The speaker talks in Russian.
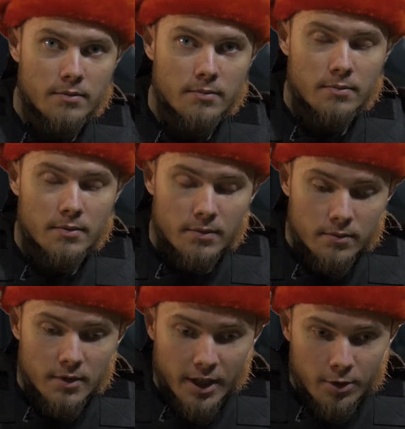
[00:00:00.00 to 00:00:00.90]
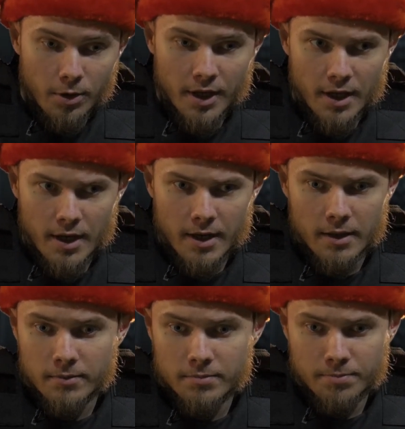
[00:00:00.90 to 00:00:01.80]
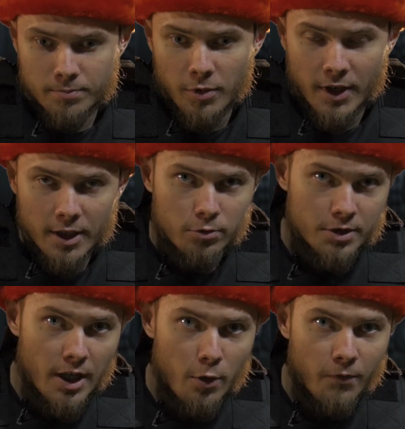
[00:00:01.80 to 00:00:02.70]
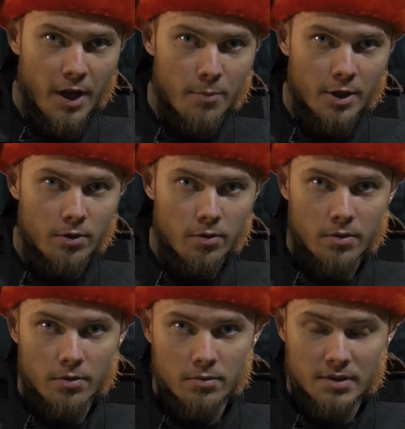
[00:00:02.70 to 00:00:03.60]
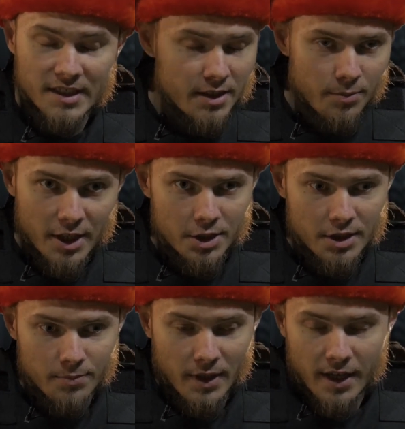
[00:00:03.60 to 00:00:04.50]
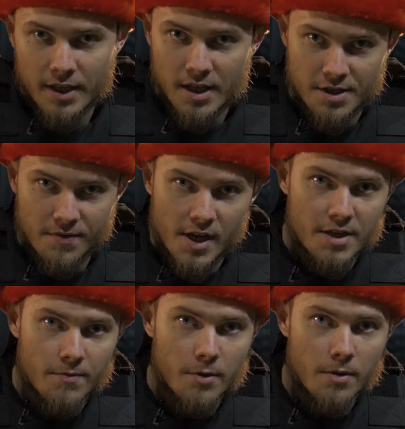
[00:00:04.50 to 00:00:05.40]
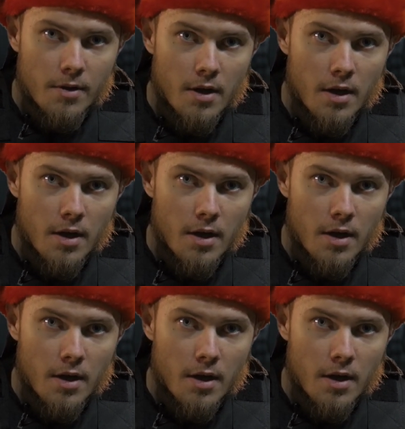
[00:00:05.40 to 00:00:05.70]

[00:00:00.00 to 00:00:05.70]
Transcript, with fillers: на которое я, бывает, уделяю время, но с этим я жизнь пока не связываю.